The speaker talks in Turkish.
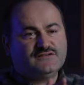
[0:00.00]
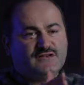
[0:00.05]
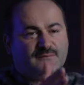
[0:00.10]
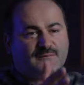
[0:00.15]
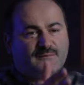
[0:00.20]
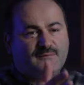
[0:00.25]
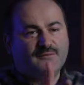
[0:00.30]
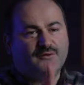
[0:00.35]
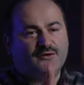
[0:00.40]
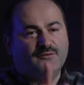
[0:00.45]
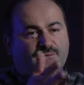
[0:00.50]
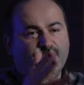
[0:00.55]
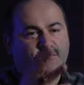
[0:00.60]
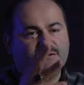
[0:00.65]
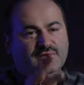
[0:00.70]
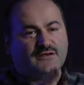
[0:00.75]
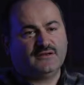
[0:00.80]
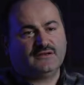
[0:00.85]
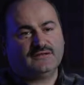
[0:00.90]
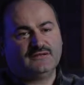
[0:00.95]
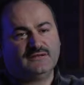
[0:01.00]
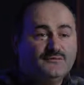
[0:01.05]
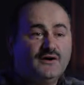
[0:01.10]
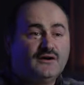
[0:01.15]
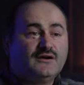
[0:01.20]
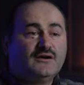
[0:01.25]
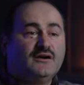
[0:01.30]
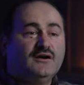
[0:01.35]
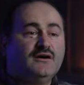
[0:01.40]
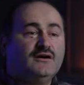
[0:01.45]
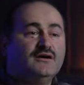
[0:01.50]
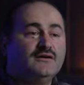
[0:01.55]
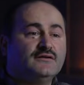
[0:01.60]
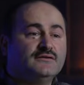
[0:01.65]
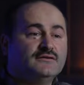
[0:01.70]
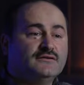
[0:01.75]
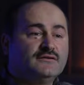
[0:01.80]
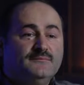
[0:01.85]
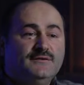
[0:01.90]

sebebi o beşer. Fakat